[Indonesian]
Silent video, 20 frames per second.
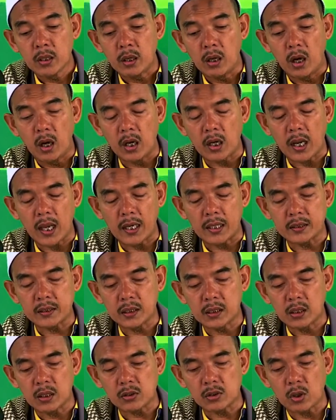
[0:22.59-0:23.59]
Qala
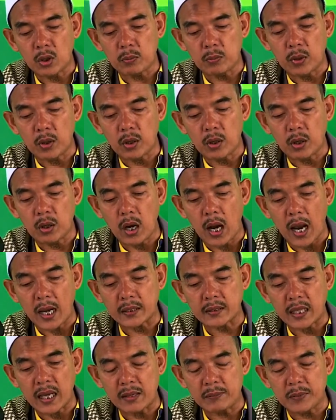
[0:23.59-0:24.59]
ngendika sobo
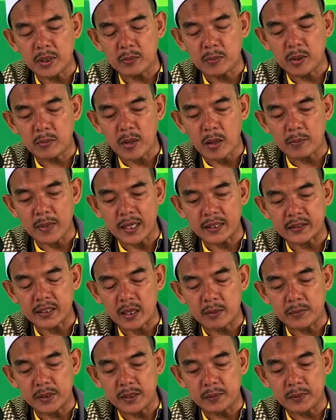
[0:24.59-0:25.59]
Atamimi Imam
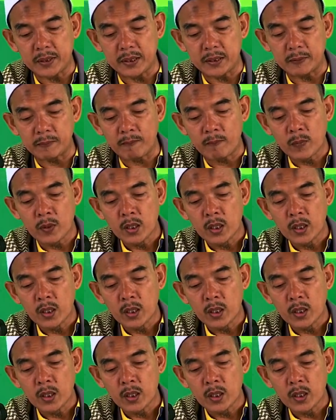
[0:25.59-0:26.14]
Atamimi